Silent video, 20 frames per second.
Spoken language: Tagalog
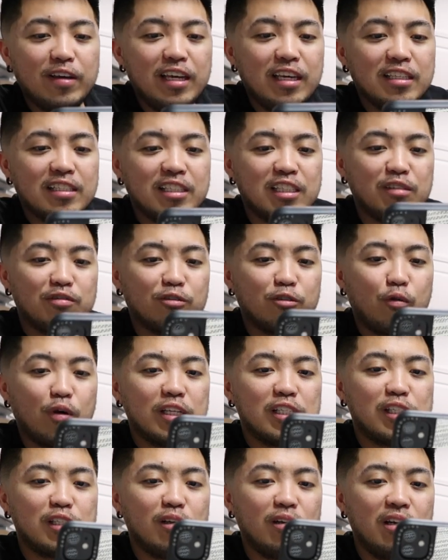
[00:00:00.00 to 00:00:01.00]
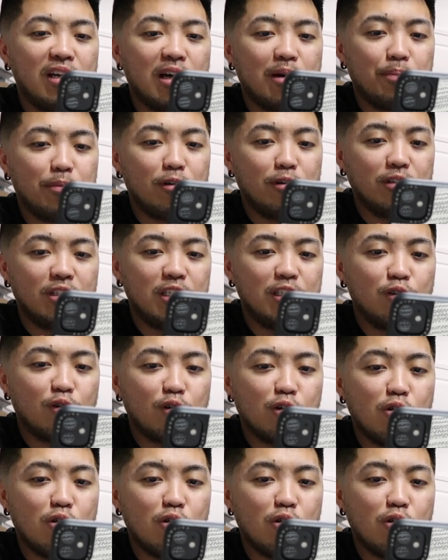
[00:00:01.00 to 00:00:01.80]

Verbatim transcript: Vince, question lang po, did you